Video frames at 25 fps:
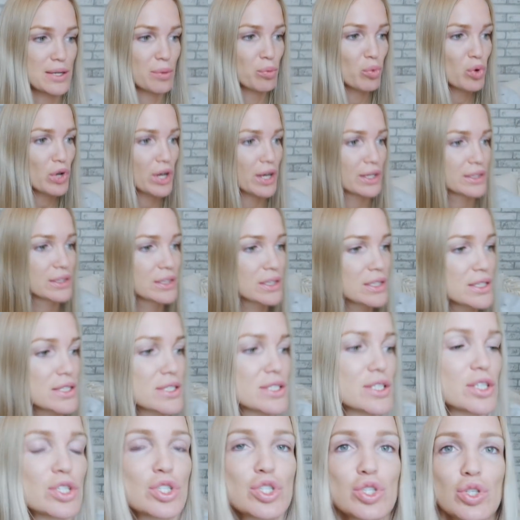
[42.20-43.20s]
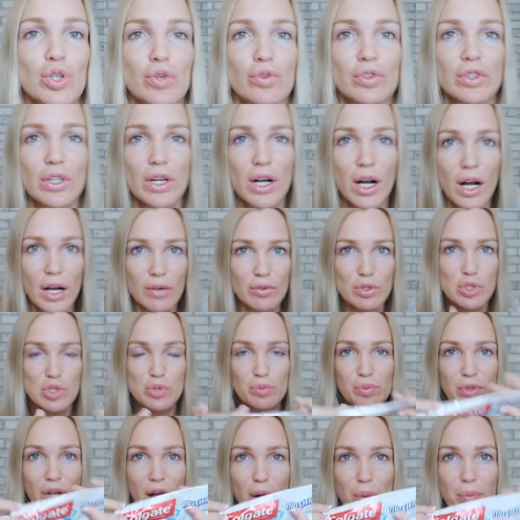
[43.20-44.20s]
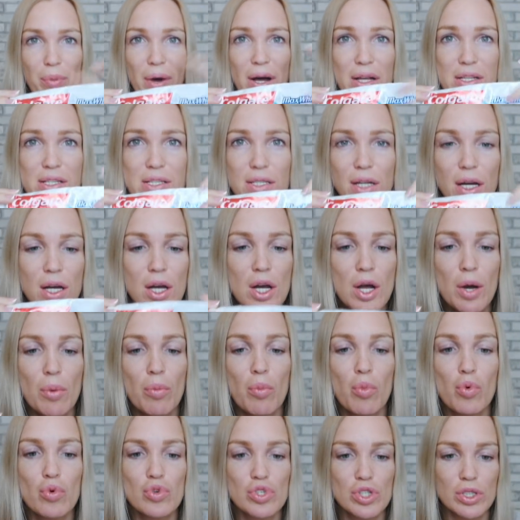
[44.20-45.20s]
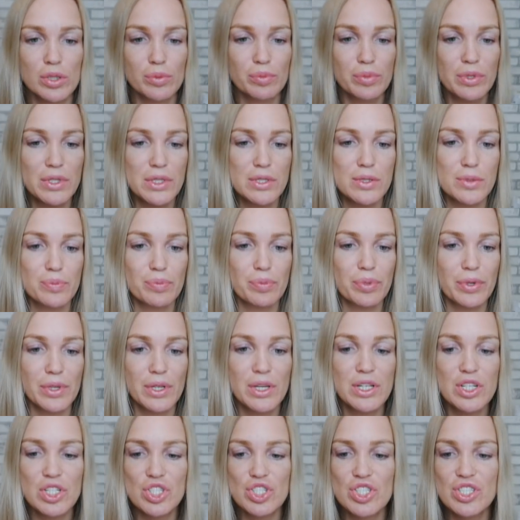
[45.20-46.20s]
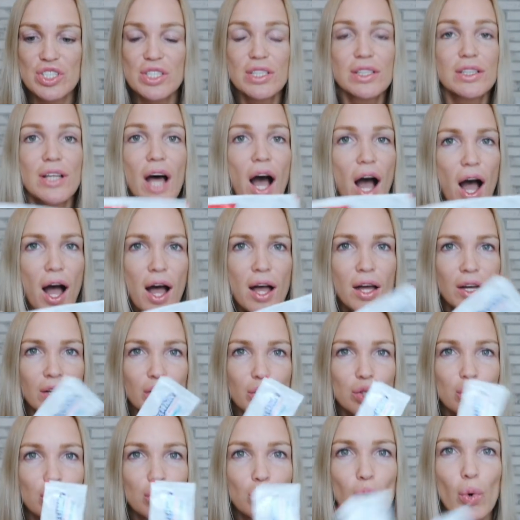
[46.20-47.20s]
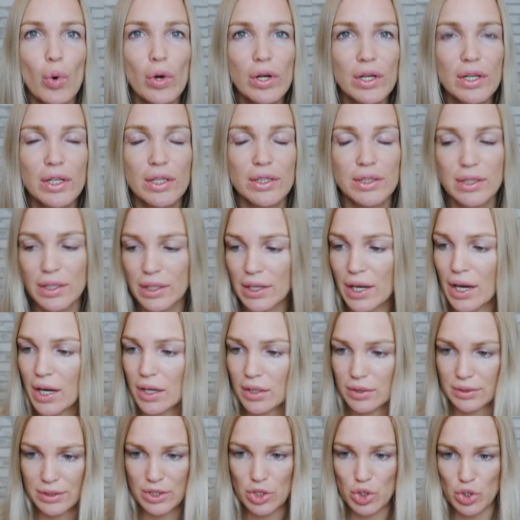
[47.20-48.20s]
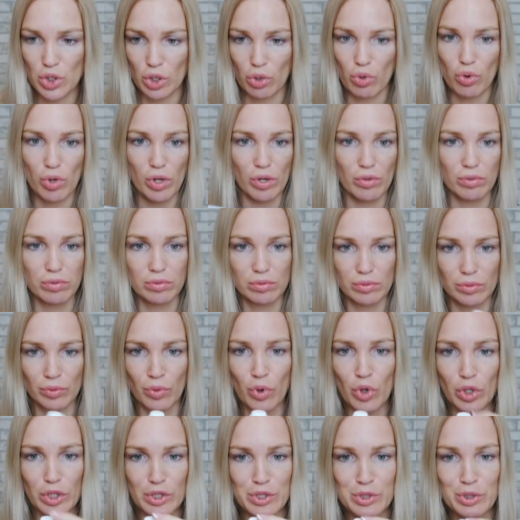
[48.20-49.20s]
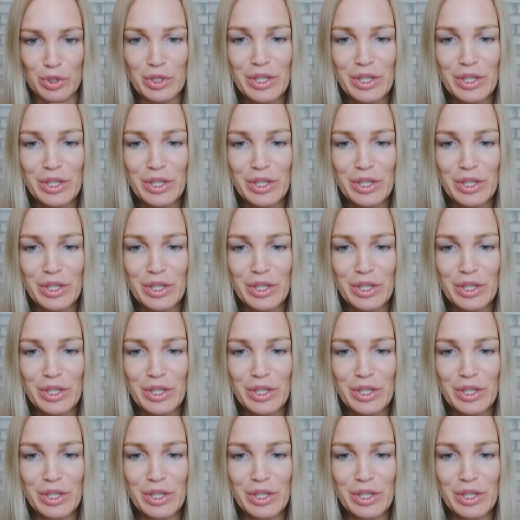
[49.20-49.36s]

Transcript: самой открытие, что вот такая вот зубная паста может быть пригождена не только для... Да что такое? волос.